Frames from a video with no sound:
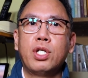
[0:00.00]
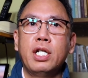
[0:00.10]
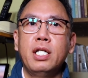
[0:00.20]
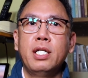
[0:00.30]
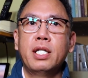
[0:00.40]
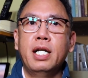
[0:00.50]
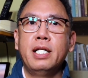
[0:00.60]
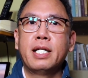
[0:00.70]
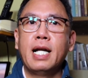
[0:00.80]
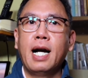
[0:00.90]
精
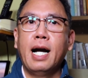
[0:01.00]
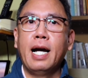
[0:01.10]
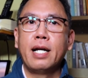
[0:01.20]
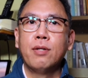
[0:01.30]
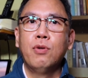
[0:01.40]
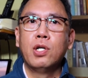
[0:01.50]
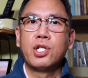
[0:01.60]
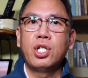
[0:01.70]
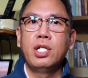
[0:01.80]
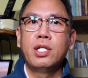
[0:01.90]
神障碍或
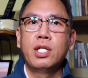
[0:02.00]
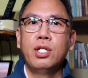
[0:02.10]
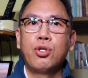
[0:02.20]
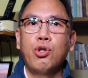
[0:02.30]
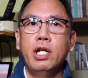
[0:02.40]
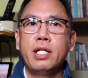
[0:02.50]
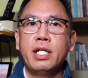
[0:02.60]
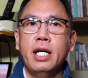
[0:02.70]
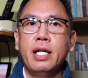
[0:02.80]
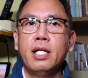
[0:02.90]
心智缺陷、